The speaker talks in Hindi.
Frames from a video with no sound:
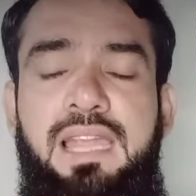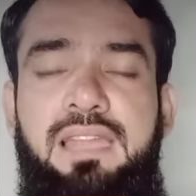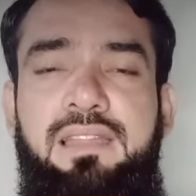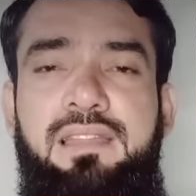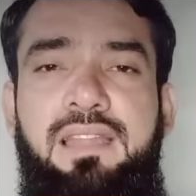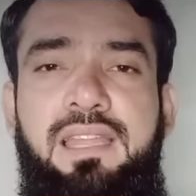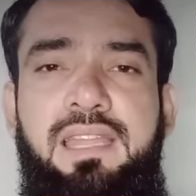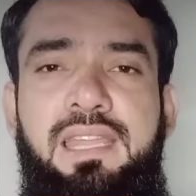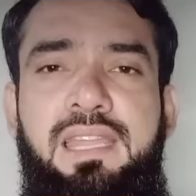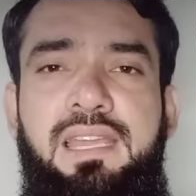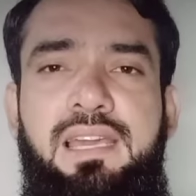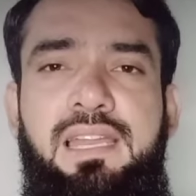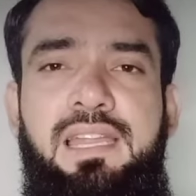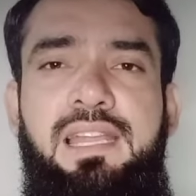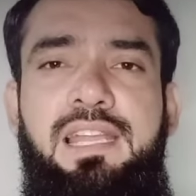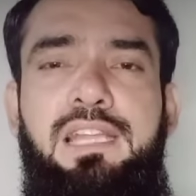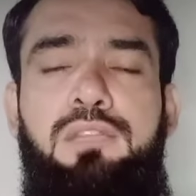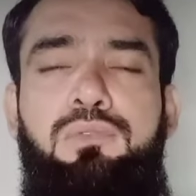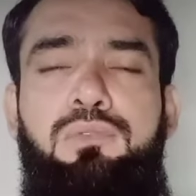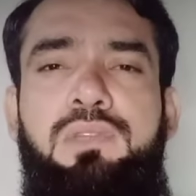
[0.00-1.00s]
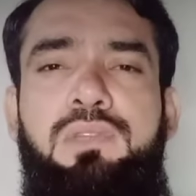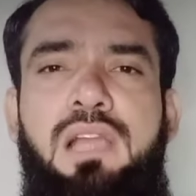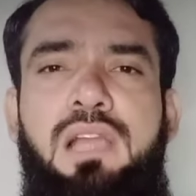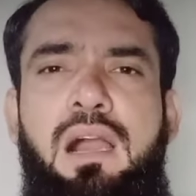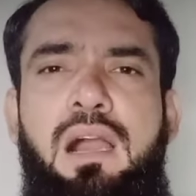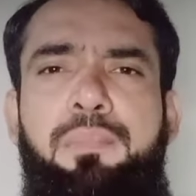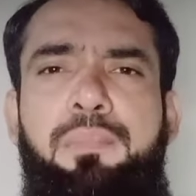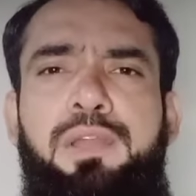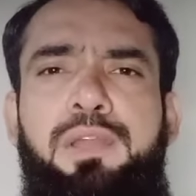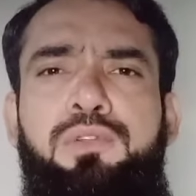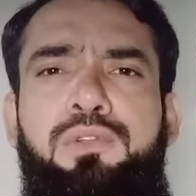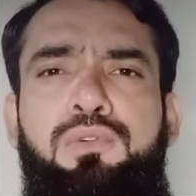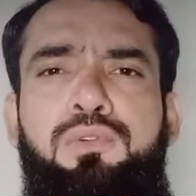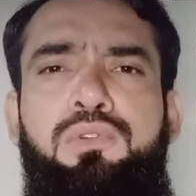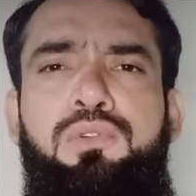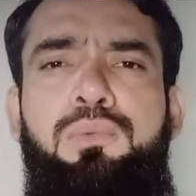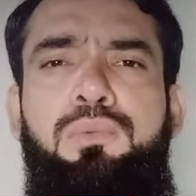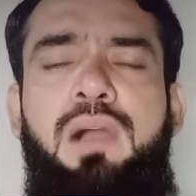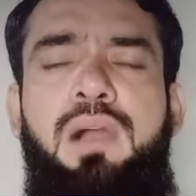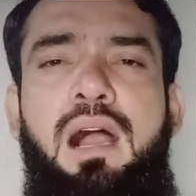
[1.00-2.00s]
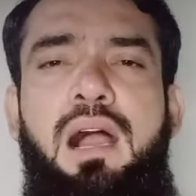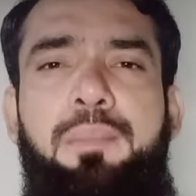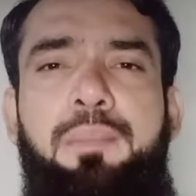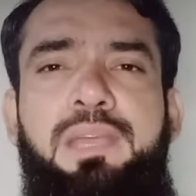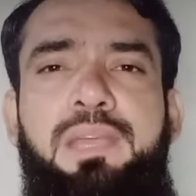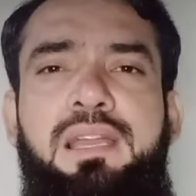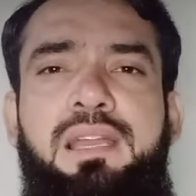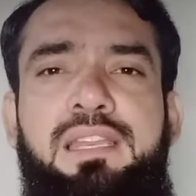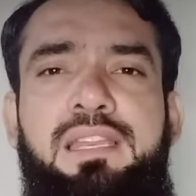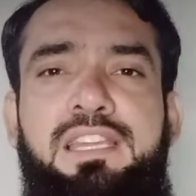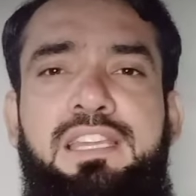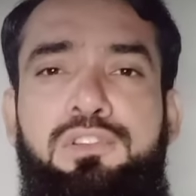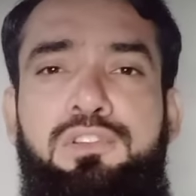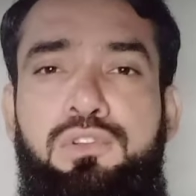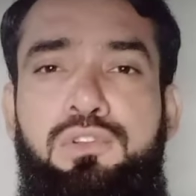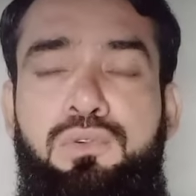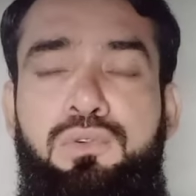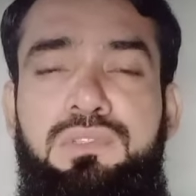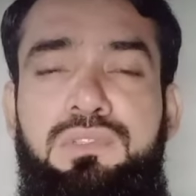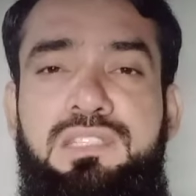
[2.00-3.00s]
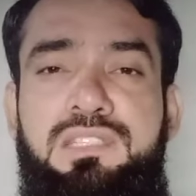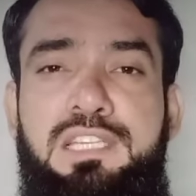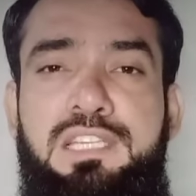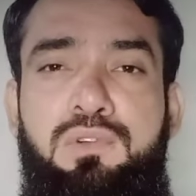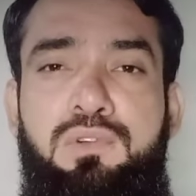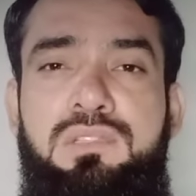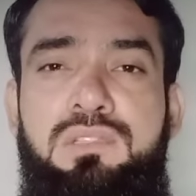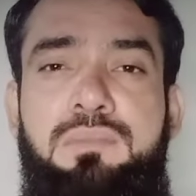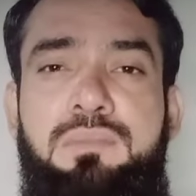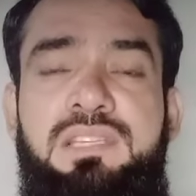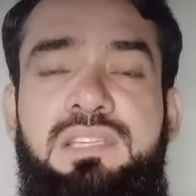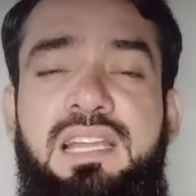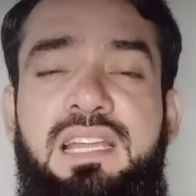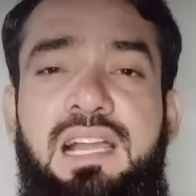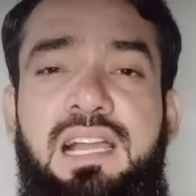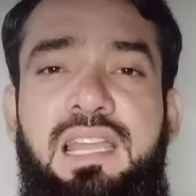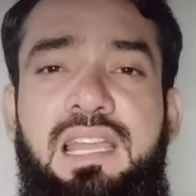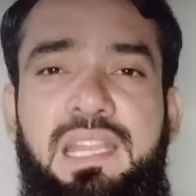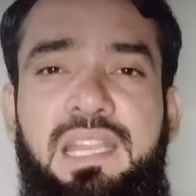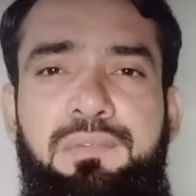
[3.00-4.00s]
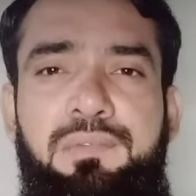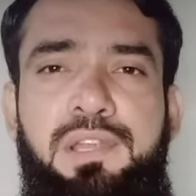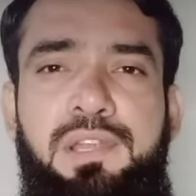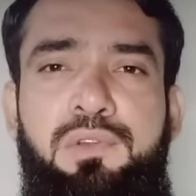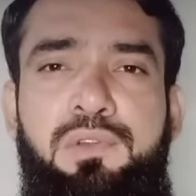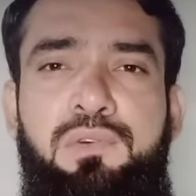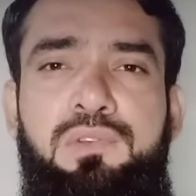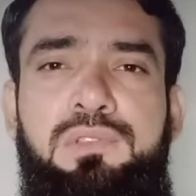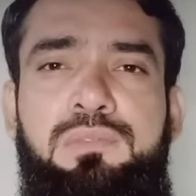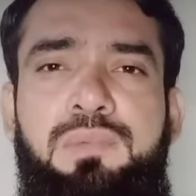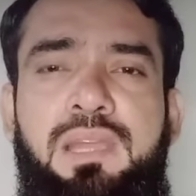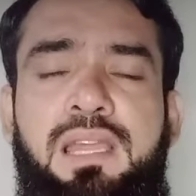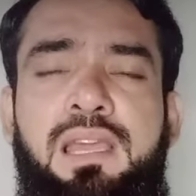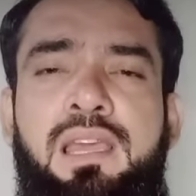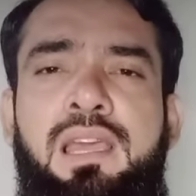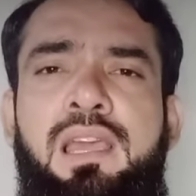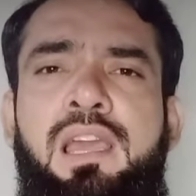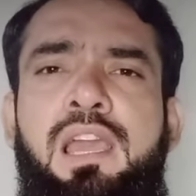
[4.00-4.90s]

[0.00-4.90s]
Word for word: एड नहीं करेंगे तो यहाँ पर यूट्यूब आपकी क्रिएशन को जीरो समझेगा इन वीडियोज में